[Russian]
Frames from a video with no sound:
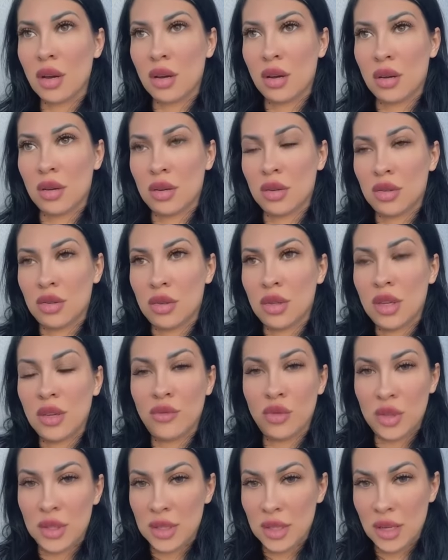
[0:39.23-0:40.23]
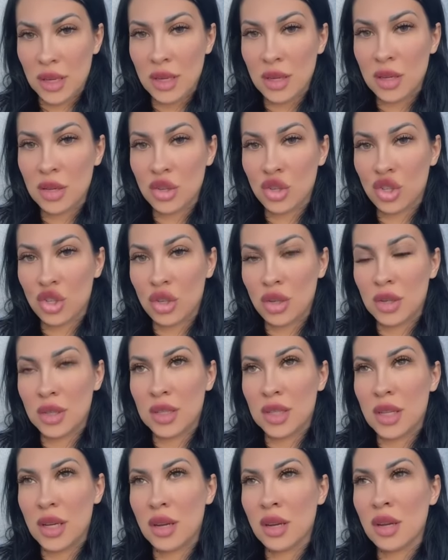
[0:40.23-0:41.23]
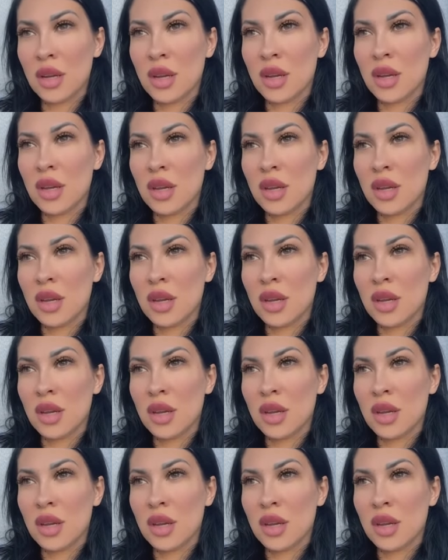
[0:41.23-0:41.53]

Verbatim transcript: э, на его деньги жить, да,